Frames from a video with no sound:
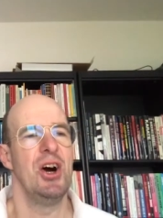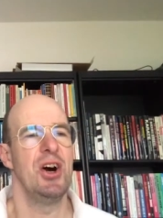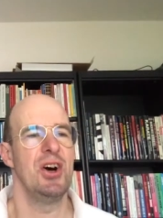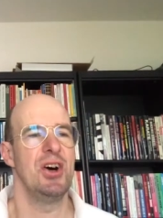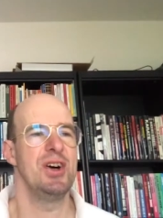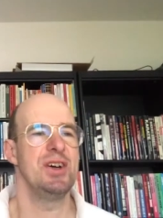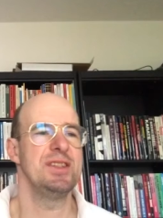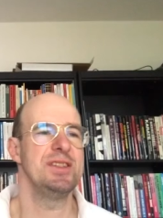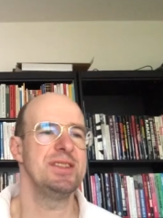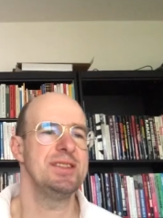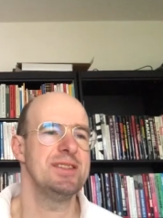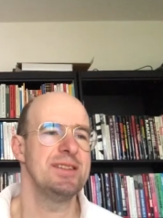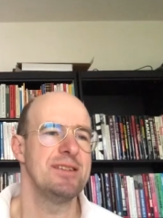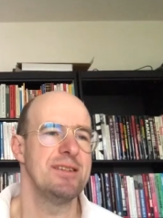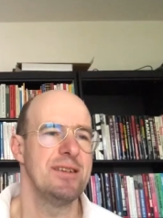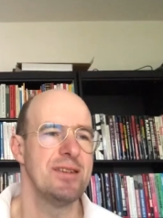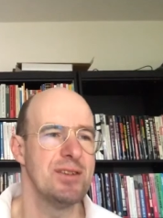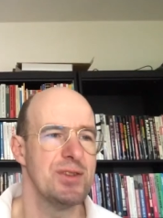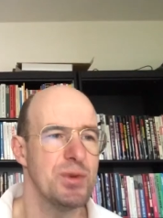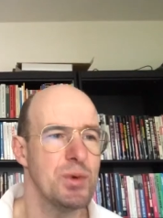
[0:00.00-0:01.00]
Und
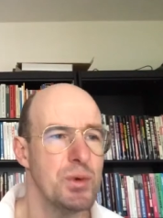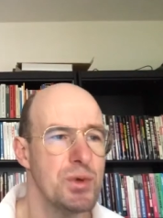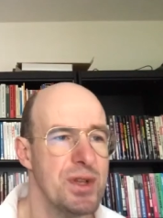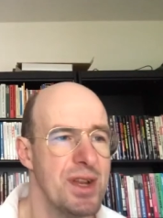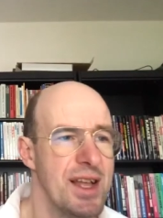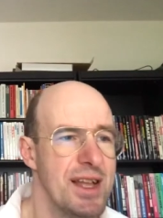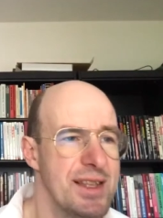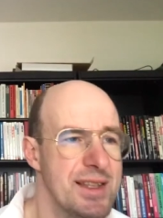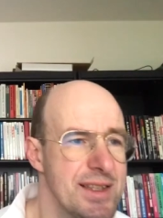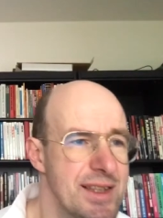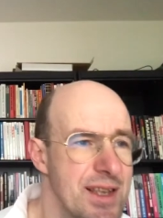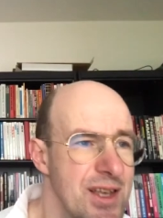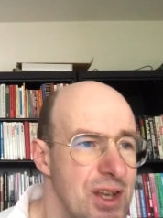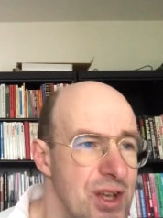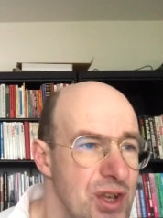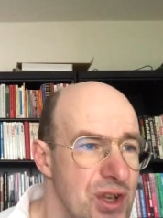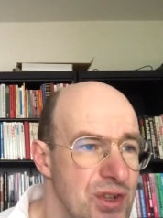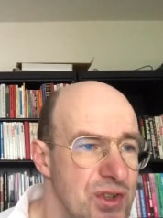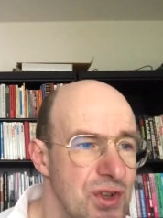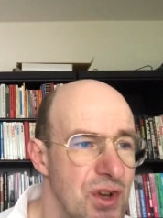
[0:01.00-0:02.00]
zu guter Letzt
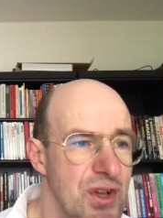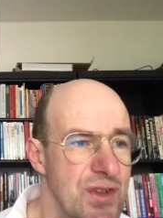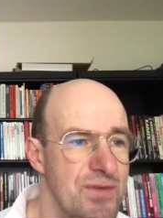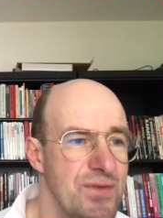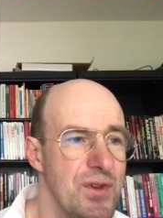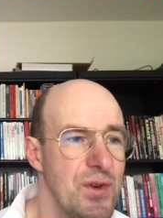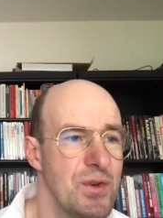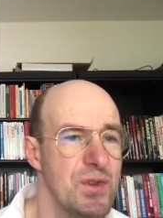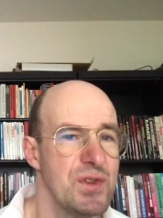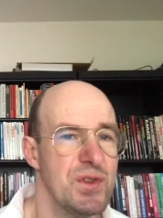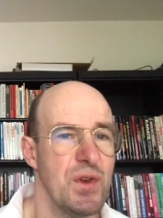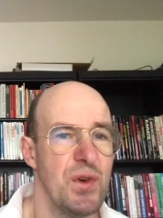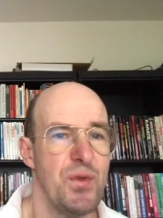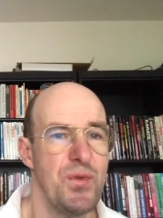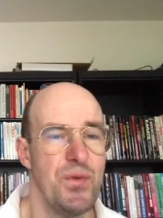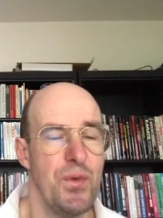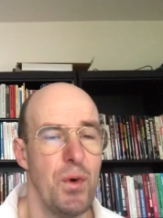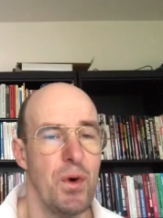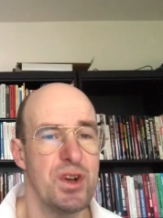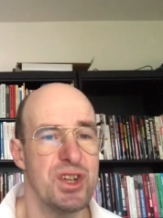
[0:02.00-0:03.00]
sollten wir uns
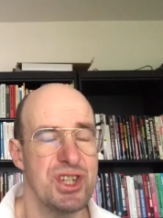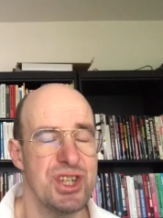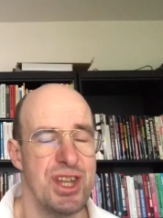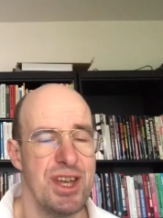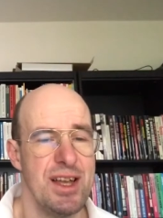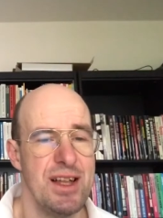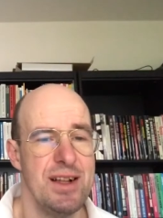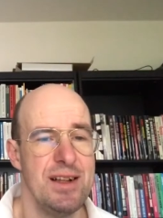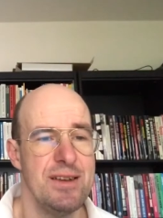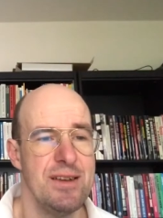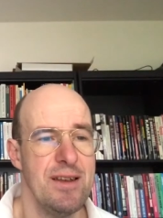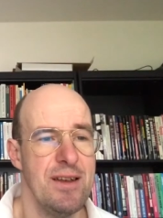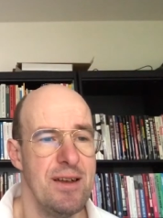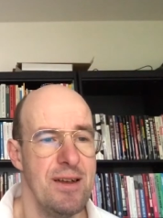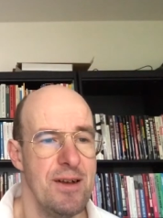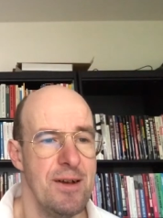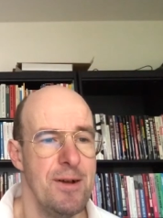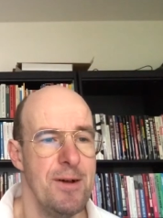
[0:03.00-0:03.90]
vorstellen,